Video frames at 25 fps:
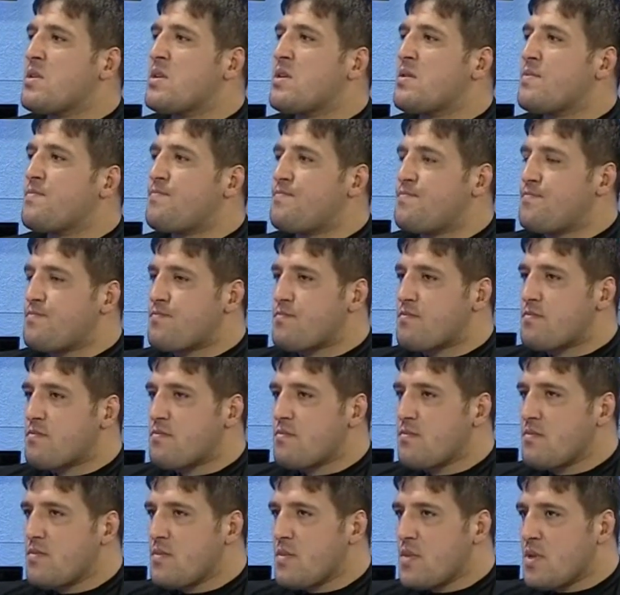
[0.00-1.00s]
de
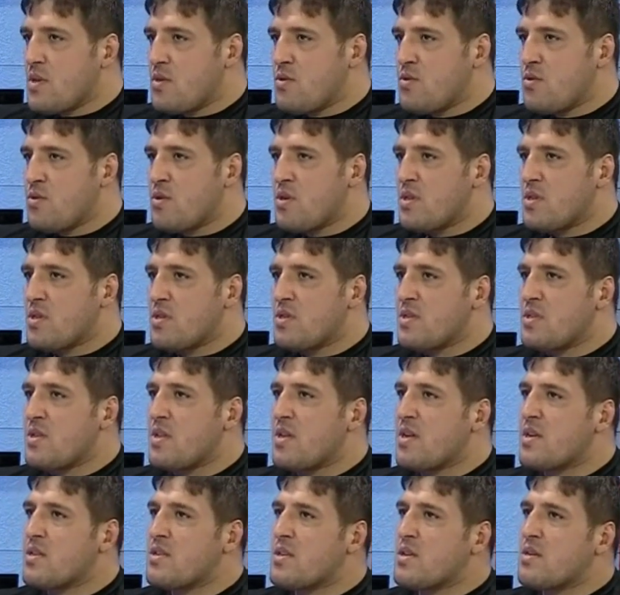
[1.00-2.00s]

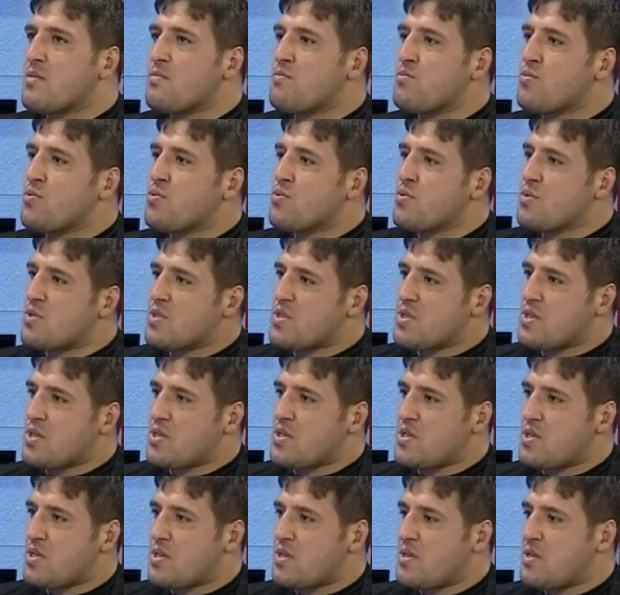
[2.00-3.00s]
yöneticiler de bu
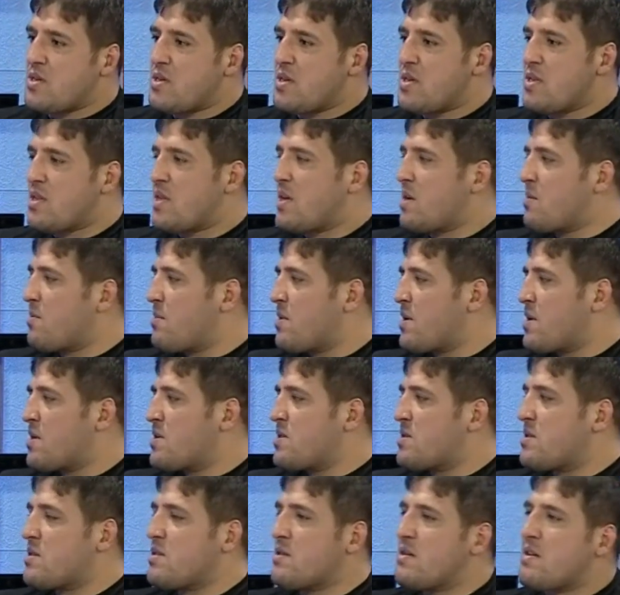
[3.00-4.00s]
sıkışıklığı gidermek
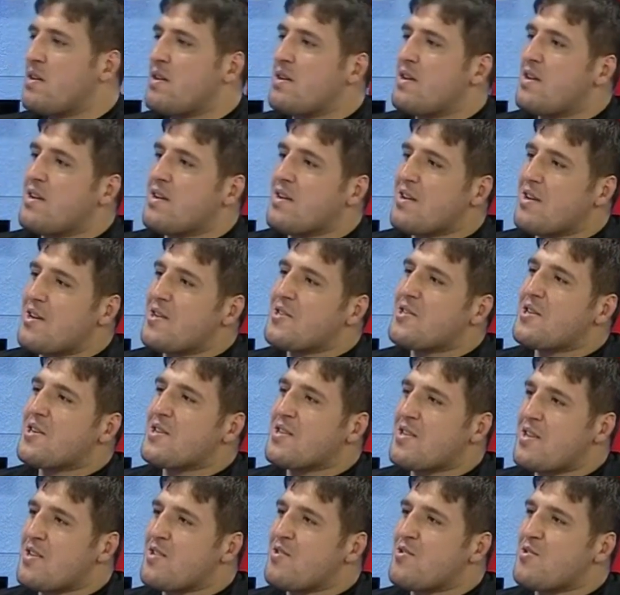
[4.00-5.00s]
için
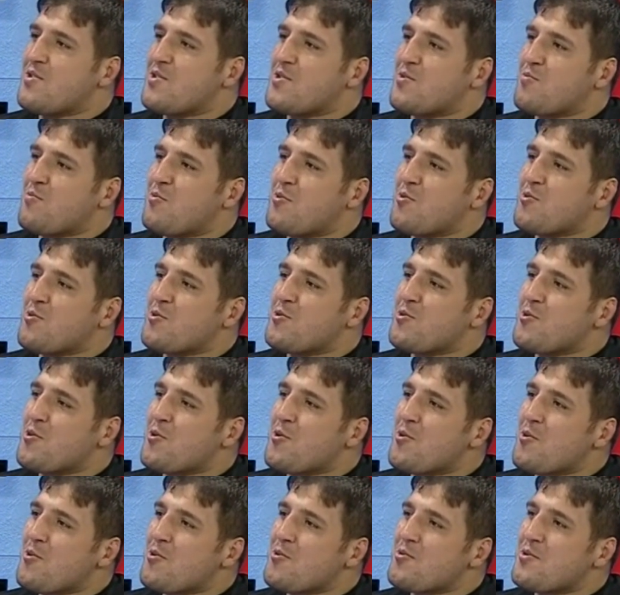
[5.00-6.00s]
gerçekten sporcu
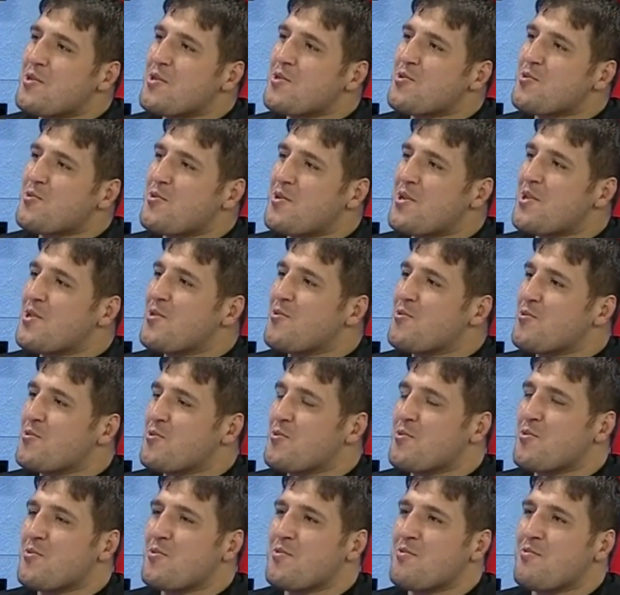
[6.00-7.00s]
çok olunca süre de
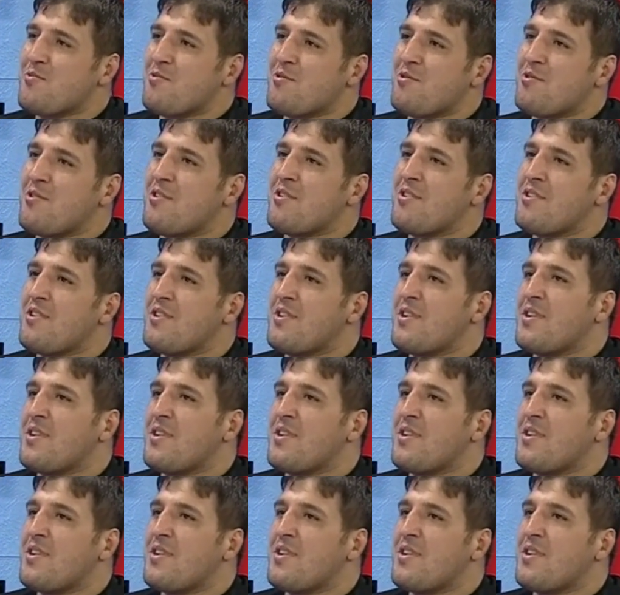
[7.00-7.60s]
uzun oluyor.